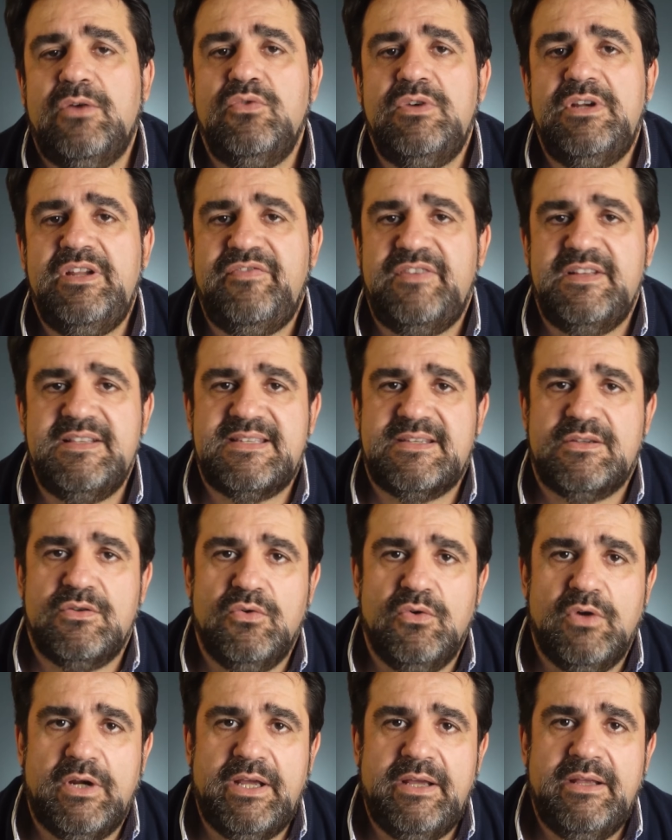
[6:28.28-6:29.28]
un
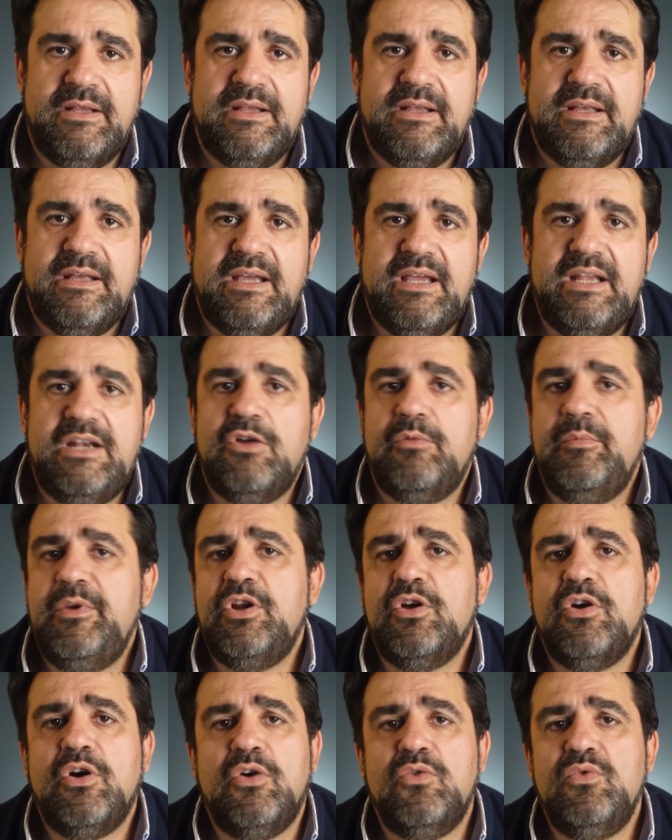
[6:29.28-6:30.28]
difensore e
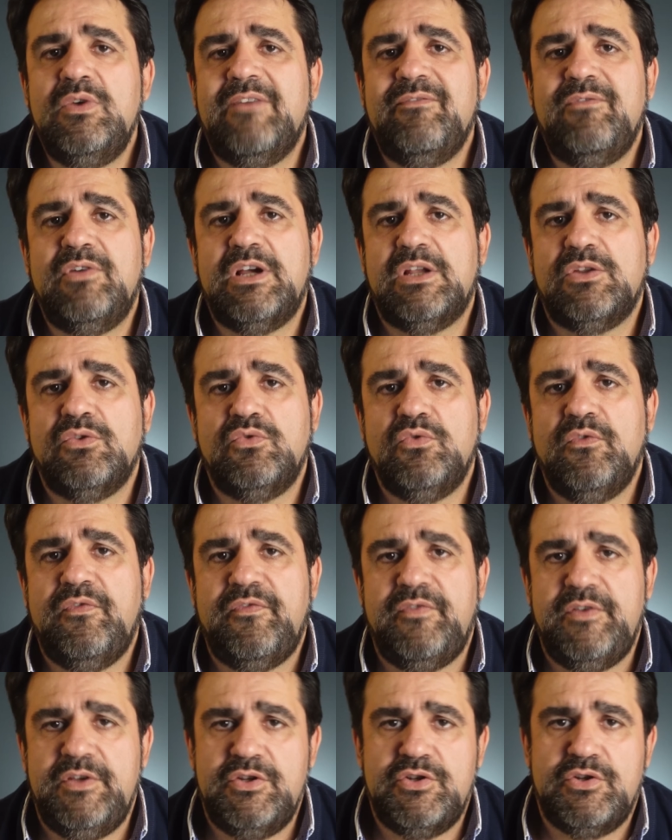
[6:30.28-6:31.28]
nominò un avvocato
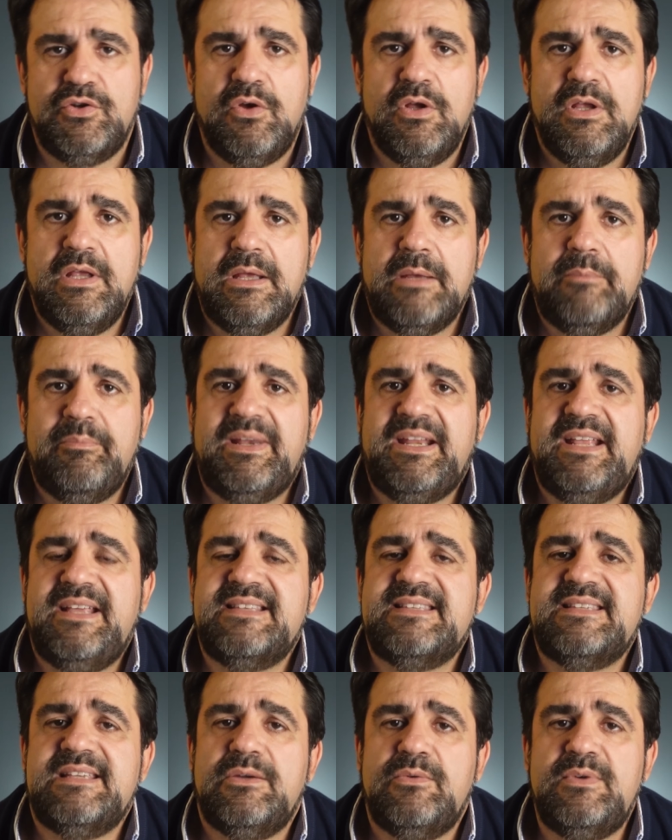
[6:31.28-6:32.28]
d'ufficio perché
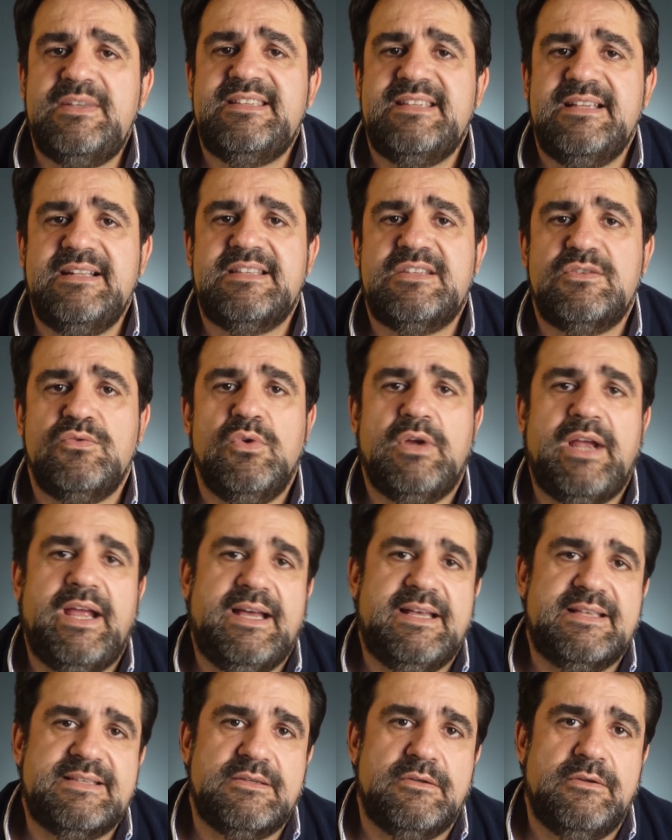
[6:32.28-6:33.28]
seguisse il suo
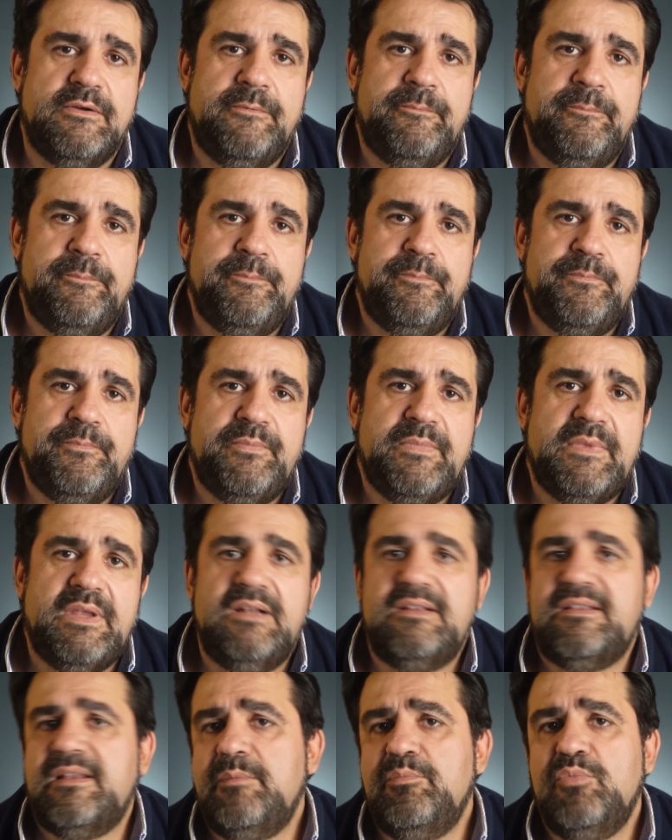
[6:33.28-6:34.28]
caso.
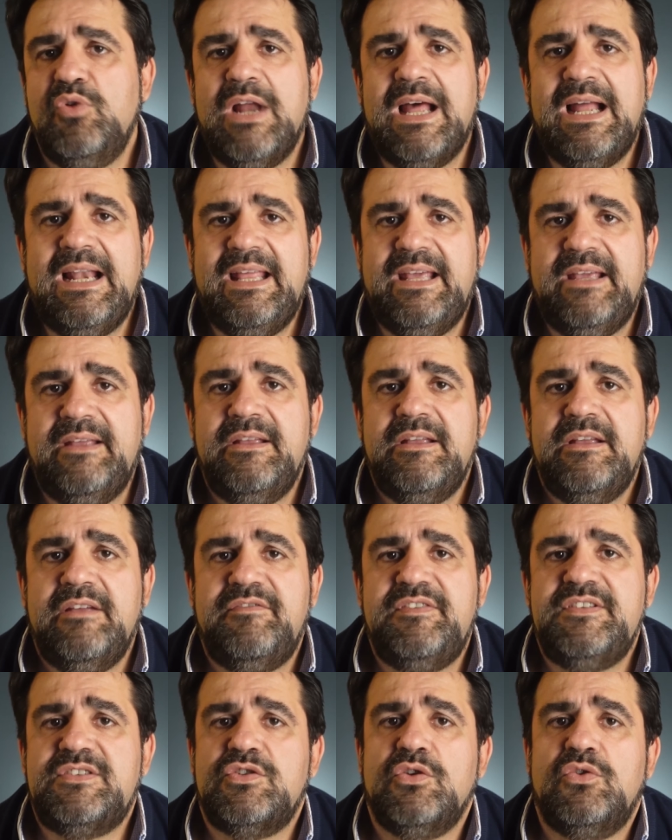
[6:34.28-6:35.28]
Il tribunale
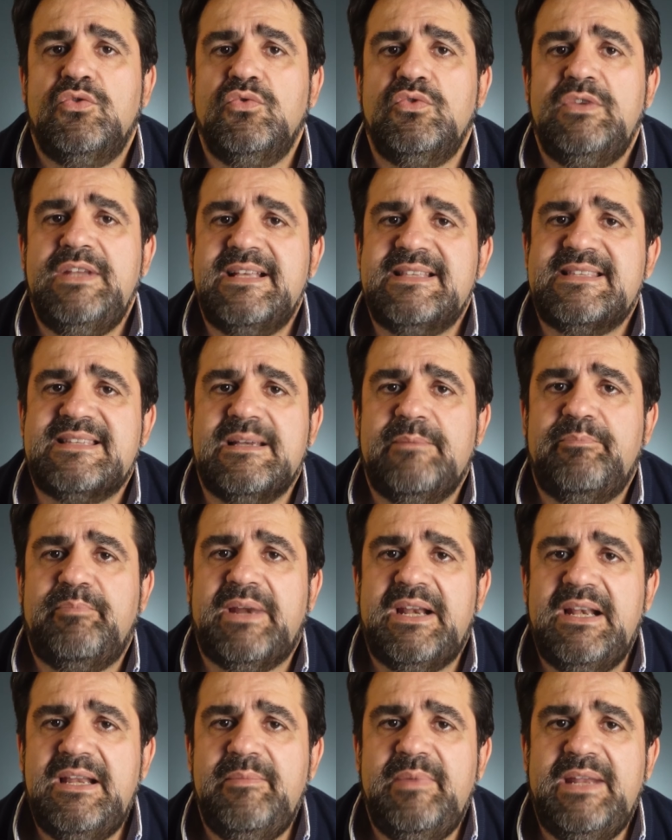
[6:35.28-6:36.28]
fissò un'udienza
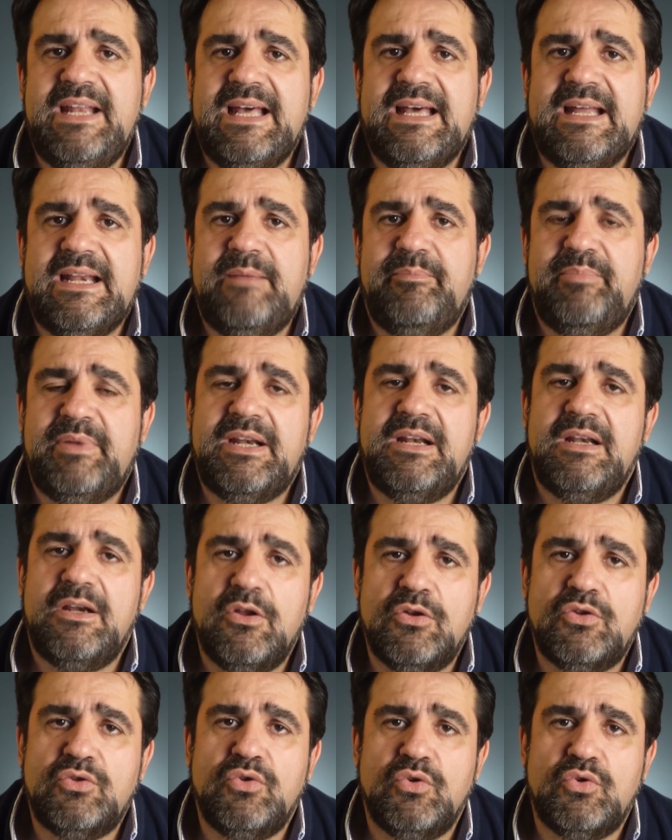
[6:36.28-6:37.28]
preliminare per
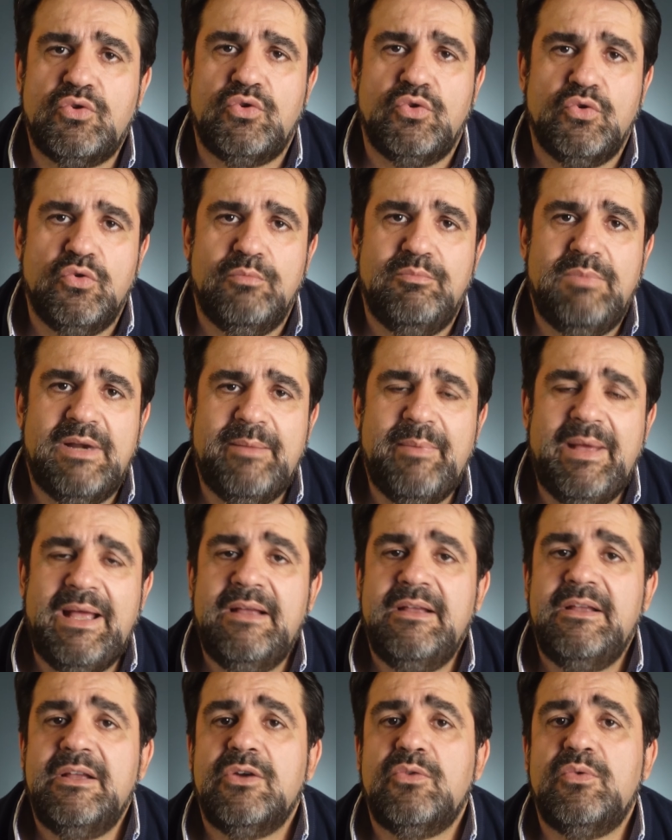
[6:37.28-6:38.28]
l'8 ottobre, ma
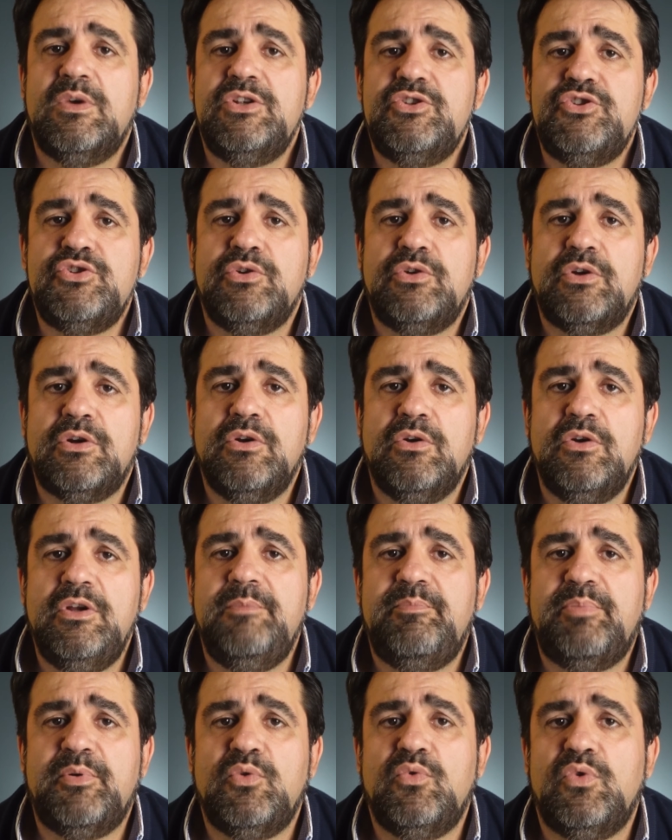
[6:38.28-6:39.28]
quel giorno
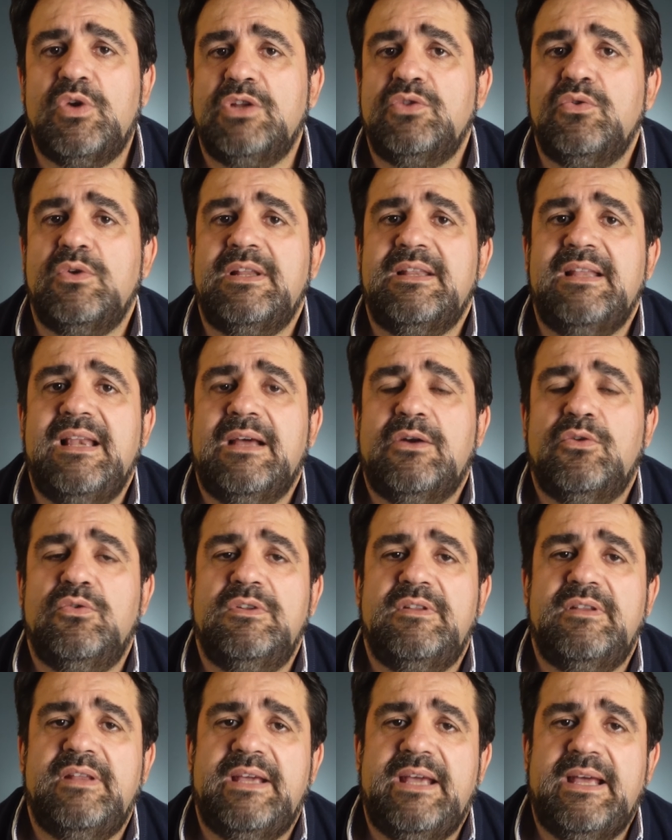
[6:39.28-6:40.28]
il procuratore della
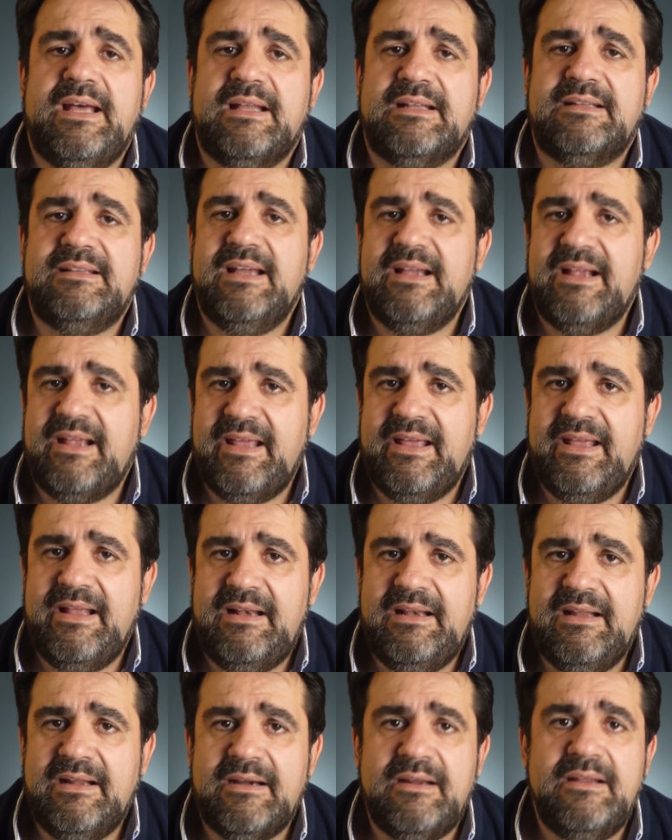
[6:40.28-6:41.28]
contea, Dan
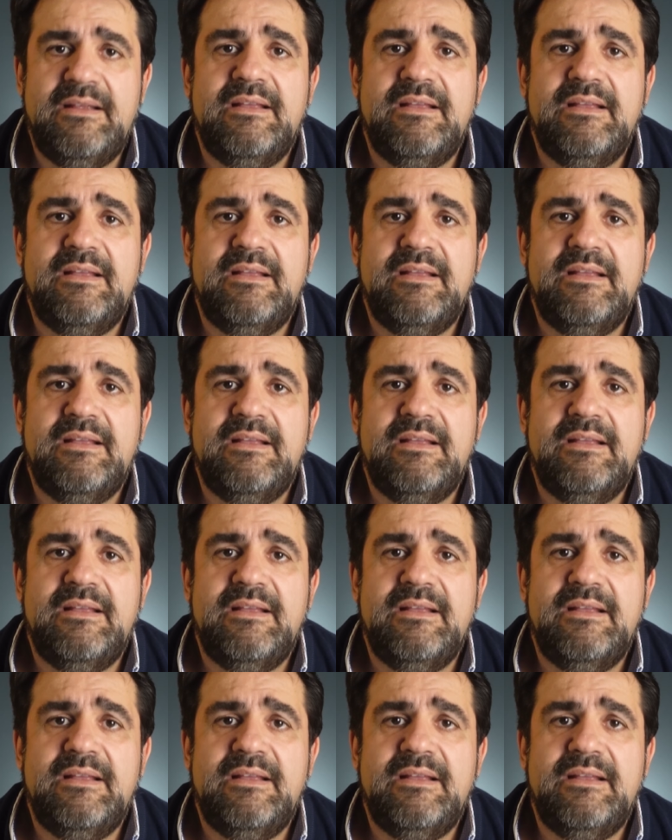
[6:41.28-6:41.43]
Keller,